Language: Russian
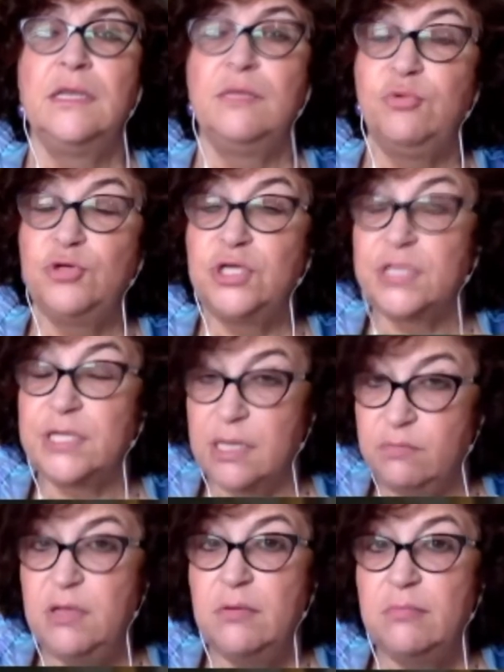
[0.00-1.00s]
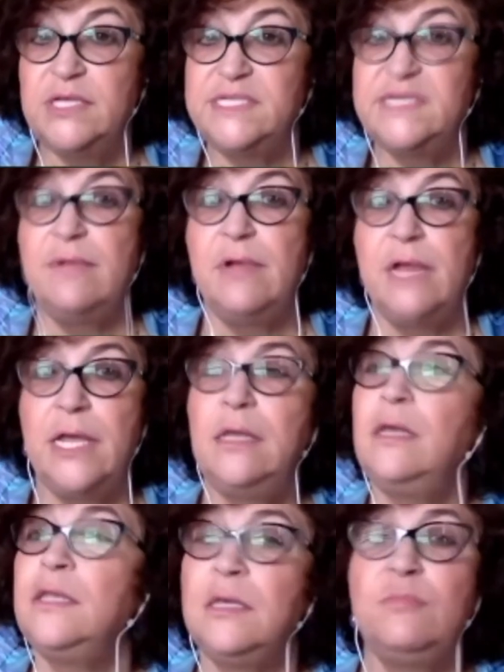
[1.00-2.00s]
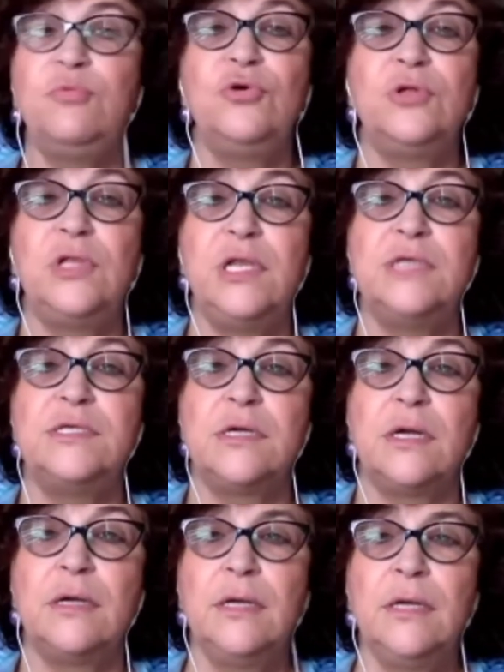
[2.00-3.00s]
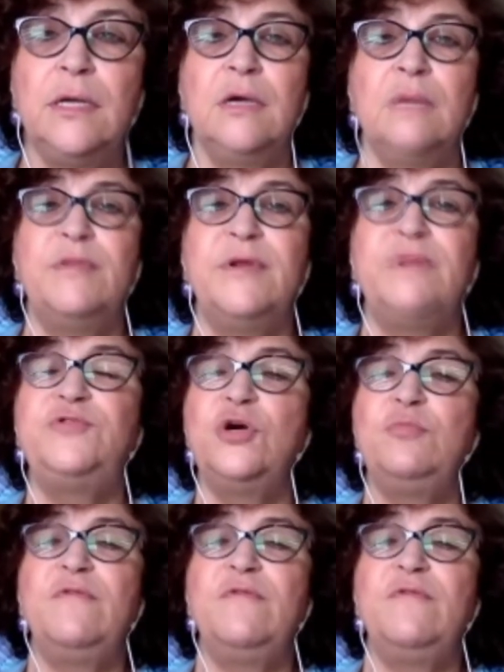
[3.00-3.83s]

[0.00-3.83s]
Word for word: не будет, как минимум, на земле не будет лидера. При всем